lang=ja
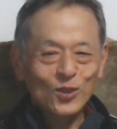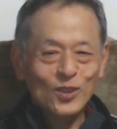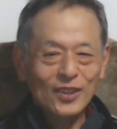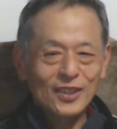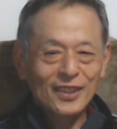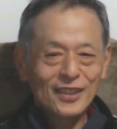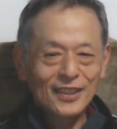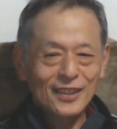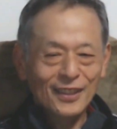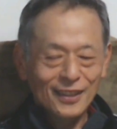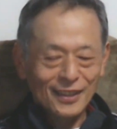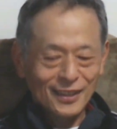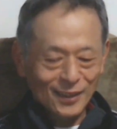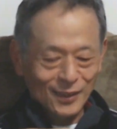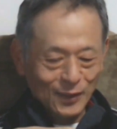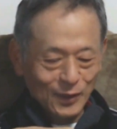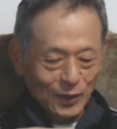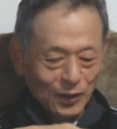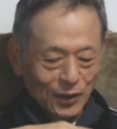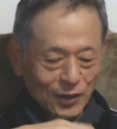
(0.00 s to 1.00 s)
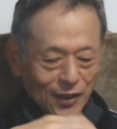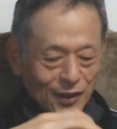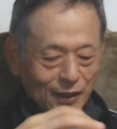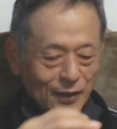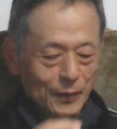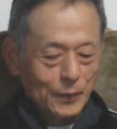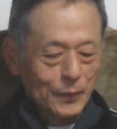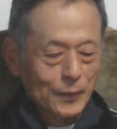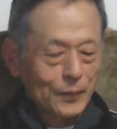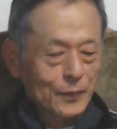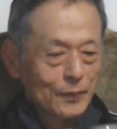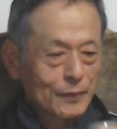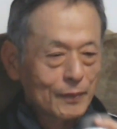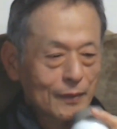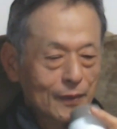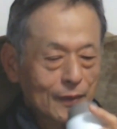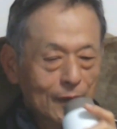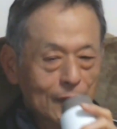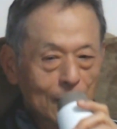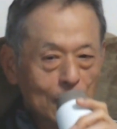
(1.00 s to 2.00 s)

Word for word: その前にも漫画書いてたんですね。